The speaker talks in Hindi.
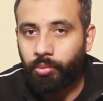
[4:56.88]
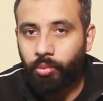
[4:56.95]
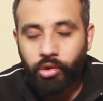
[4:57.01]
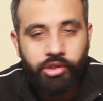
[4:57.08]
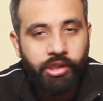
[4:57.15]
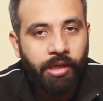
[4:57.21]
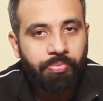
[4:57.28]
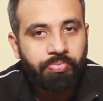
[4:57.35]

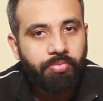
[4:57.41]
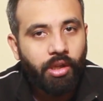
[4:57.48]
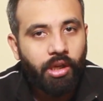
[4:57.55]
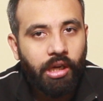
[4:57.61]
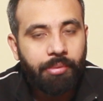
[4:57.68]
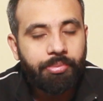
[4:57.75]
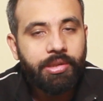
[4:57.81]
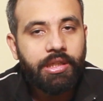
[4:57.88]
मुड़ जाएँ
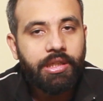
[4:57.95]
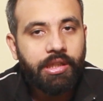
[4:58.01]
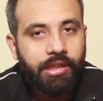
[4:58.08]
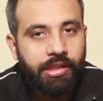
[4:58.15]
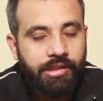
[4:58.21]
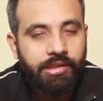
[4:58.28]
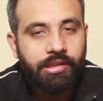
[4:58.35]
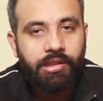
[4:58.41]
अभी
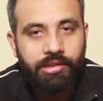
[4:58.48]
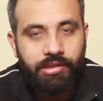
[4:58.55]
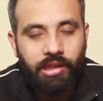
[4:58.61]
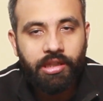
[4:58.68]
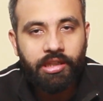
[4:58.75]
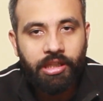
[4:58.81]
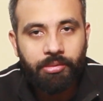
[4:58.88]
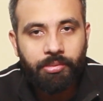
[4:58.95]
इस
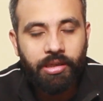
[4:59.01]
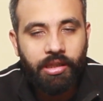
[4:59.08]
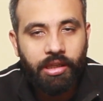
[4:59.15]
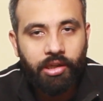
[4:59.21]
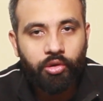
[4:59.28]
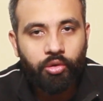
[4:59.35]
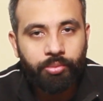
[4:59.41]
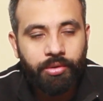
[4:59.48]
साढ़े तीन
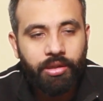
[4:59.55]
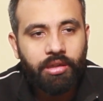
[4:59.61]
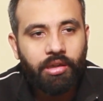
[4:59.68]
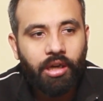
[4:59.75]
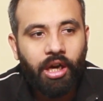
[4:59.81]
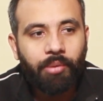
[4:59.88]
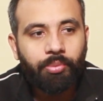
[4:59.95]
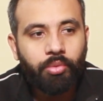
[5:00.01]
मरला के ऊपर
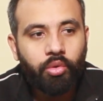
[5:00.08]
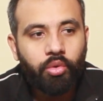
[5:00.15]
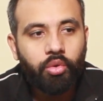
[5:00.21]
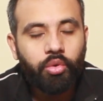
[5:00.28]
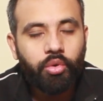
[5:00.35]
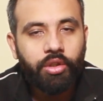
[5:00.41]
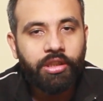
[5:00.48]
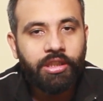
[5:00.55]

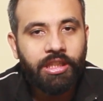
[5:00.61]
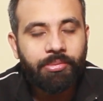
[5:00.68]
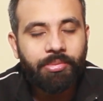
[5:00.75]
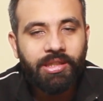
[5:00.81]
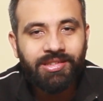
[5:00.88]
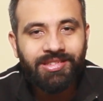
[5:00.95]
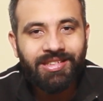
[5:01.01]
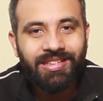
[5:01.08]
आपको इतने
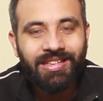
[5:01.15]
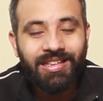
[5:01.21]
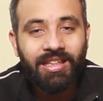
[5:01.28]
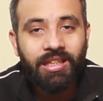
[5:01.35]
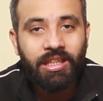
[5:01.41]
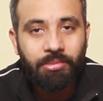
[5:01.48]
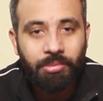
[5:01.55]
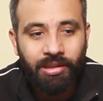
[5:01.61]
पैसे
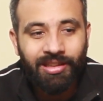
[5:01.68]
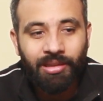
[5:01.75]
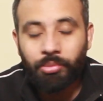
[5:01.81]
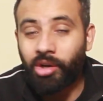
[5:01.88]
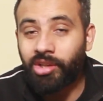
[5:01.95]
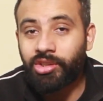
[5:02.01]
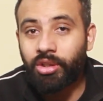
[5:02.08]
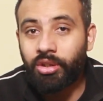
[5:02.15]
देना नहीं बनते
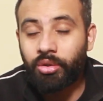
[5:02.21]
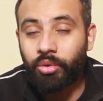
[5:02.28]
बहुत सारे